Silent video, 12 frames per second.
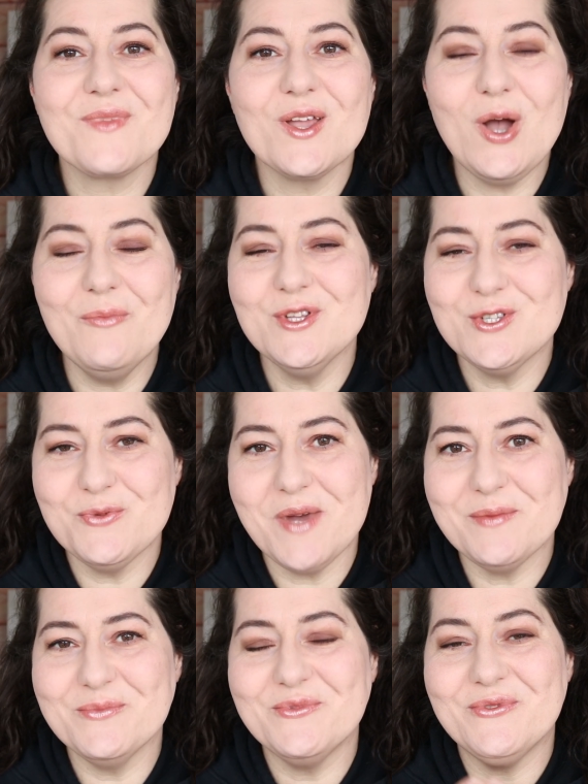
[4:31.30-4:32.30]
Kommen wir zu
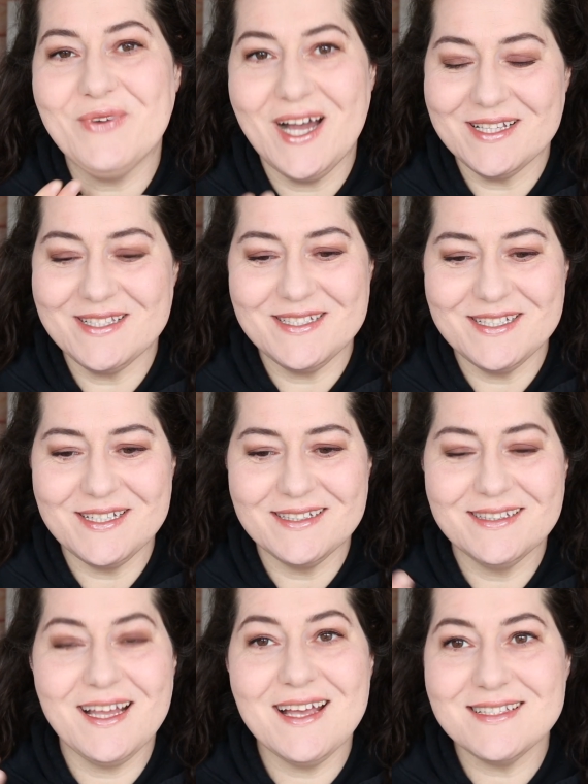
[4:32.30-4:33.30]
meinem Fazit.
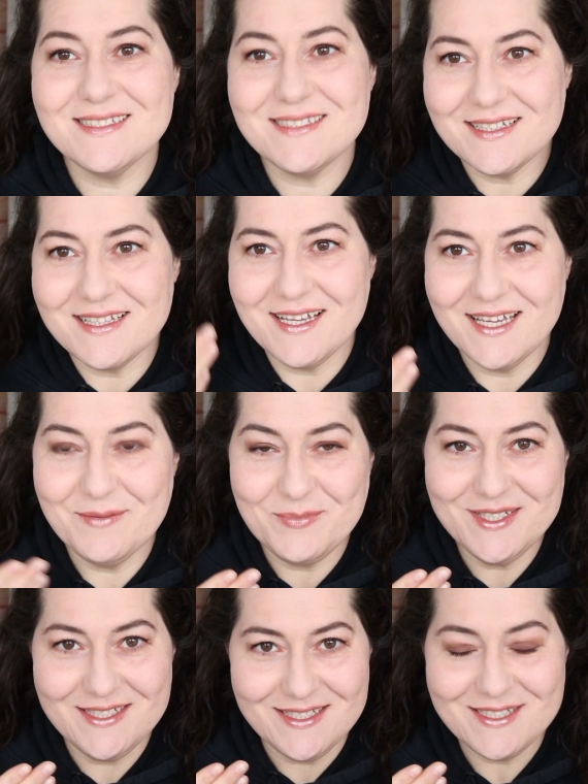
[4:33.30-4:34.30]
Das ist das
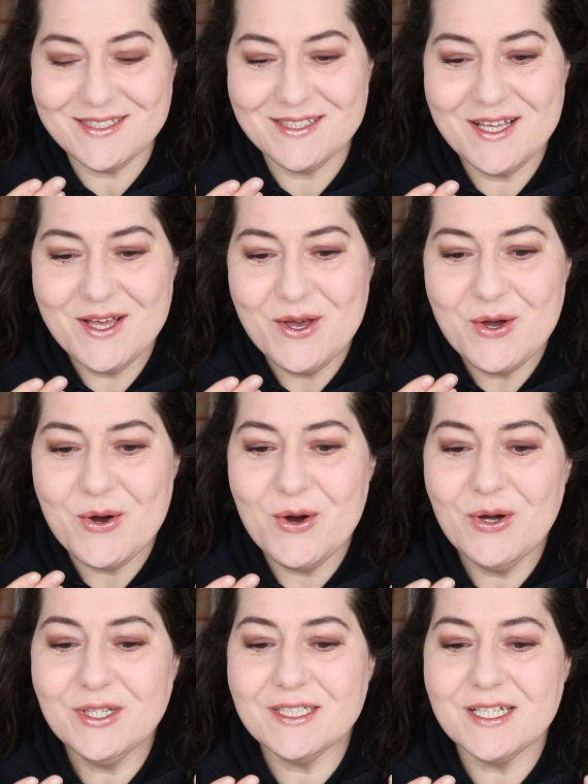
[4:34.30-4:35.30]
Ergebnis.
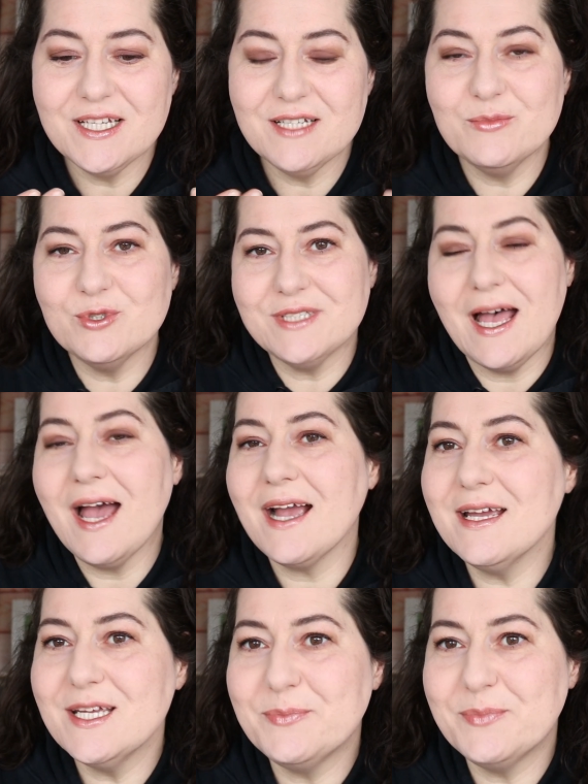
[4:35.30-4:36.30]
Und ich muss
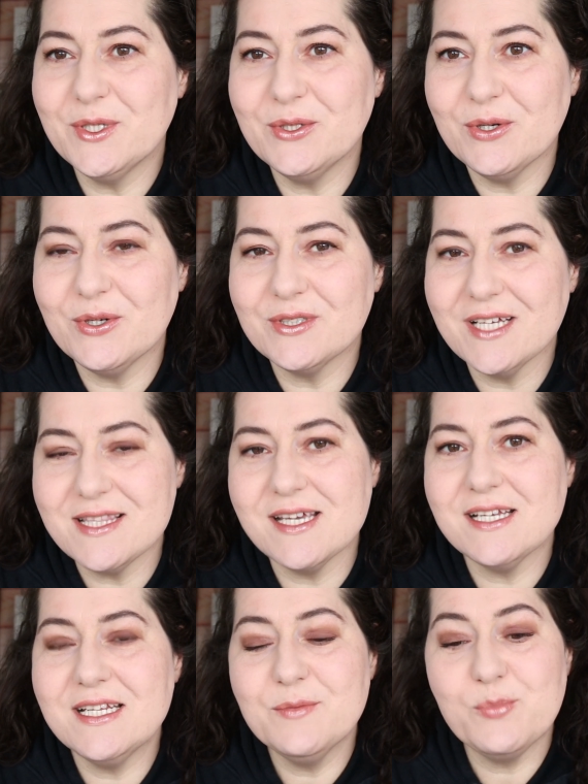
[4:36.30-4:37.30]
sagen, ich bin doch
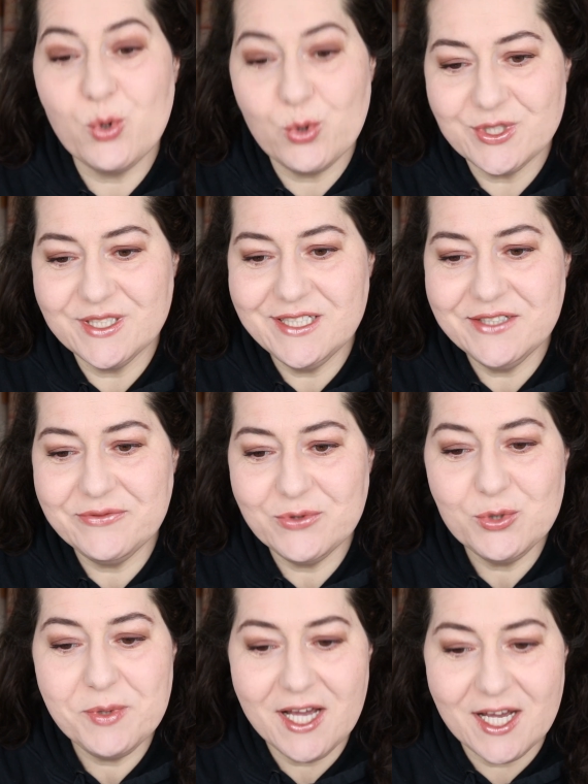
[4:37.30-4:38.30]
tatsächlich positiv
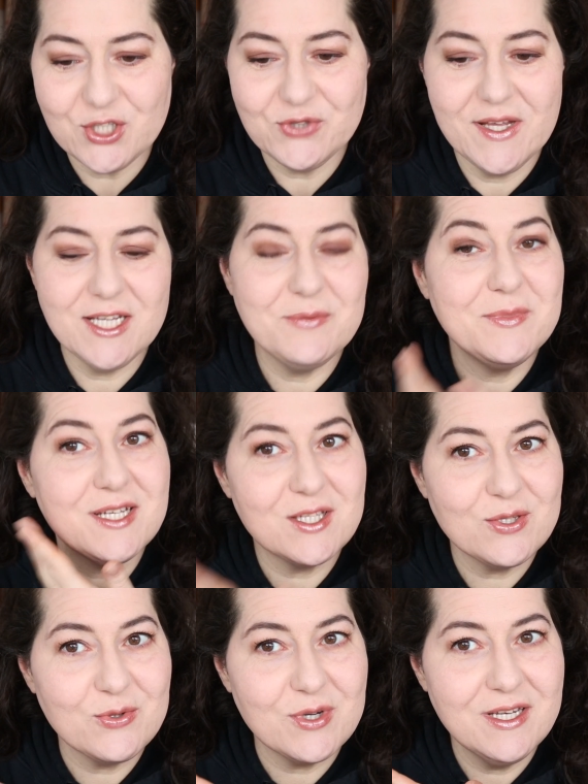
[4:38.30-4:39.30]
überrascht. Wenn ich mich
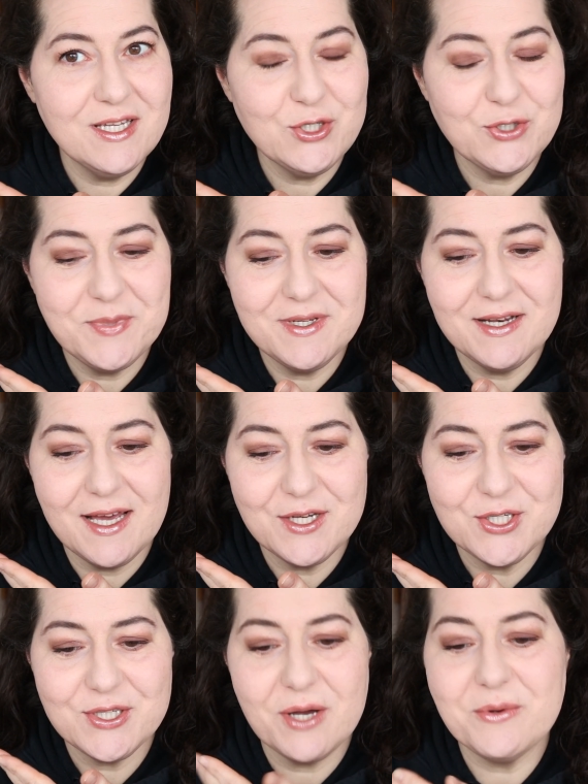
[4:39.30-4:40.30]
jetzt so in den Spiegel
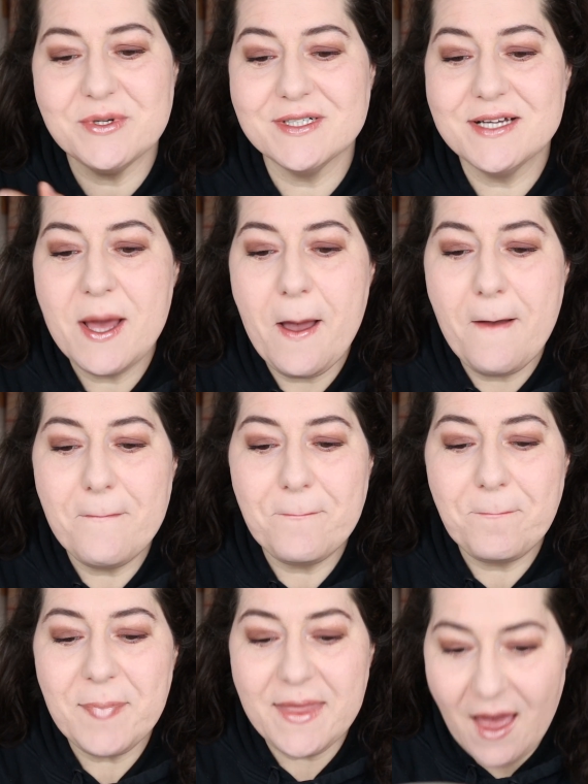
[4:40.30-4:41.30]
anschaue,
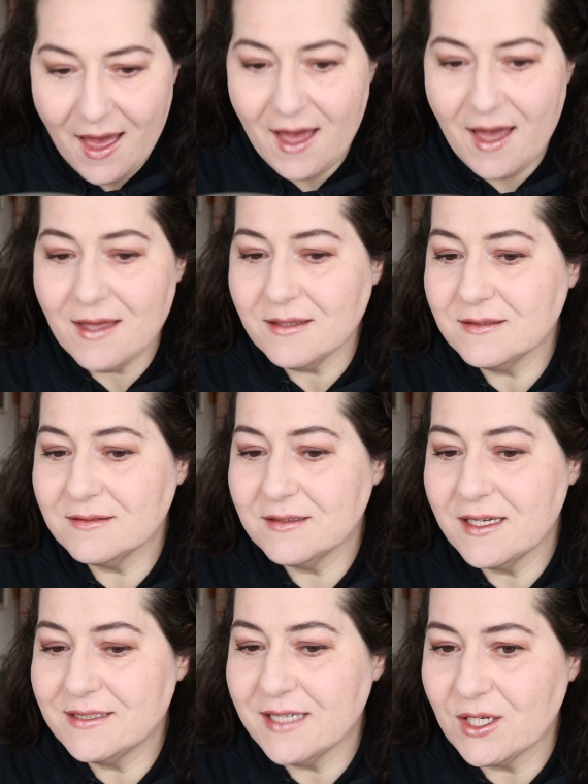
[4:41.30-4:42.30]
ja,
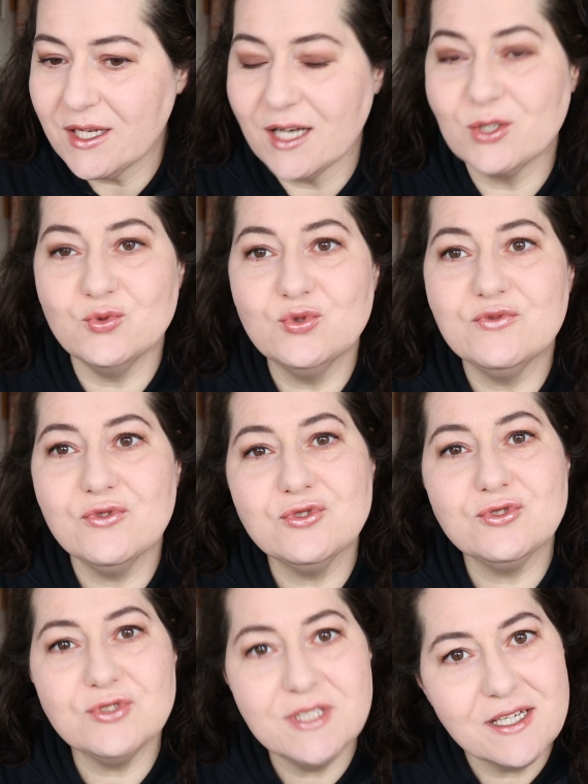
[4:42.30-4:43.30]
es hat ganz gut
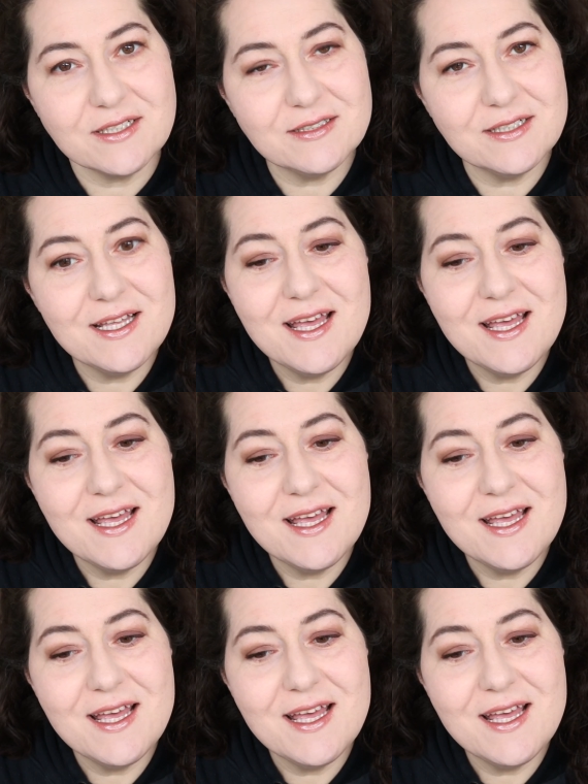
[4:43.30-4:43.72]
funktioniert.